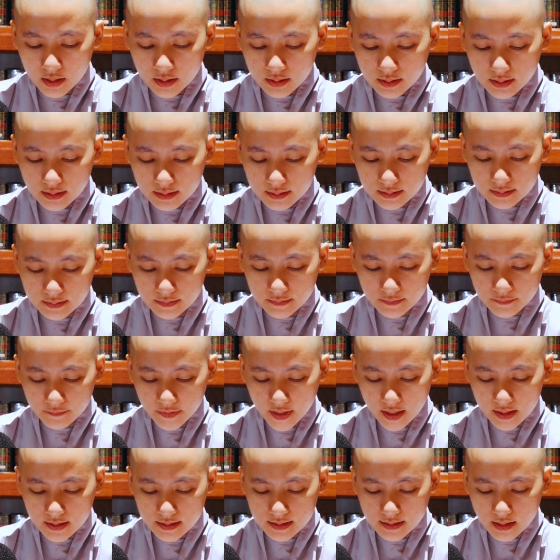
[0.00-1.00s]
nhưng
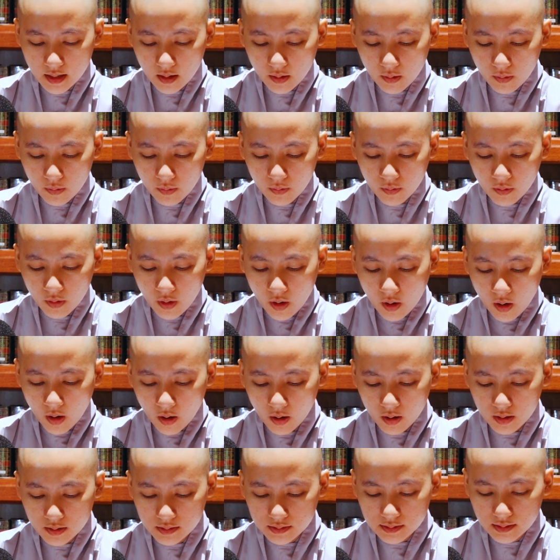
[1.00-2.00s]
về sau
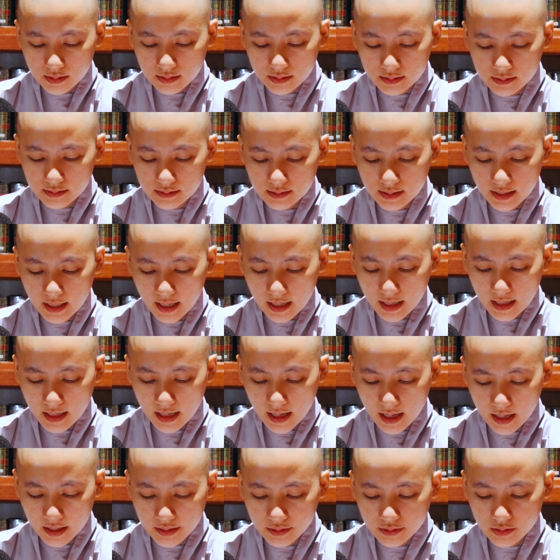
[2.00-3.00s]
hoàng tử lại
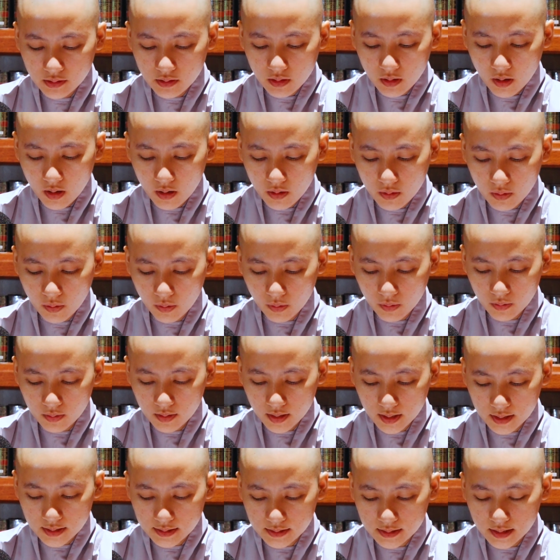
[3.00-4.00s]
là đứa con ngộ
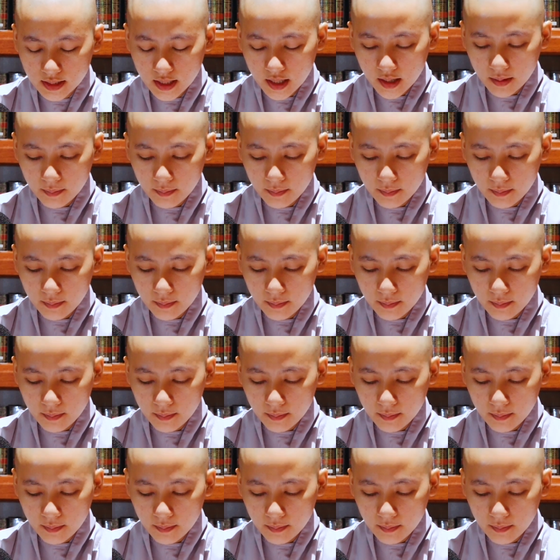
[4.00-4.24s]
nghịch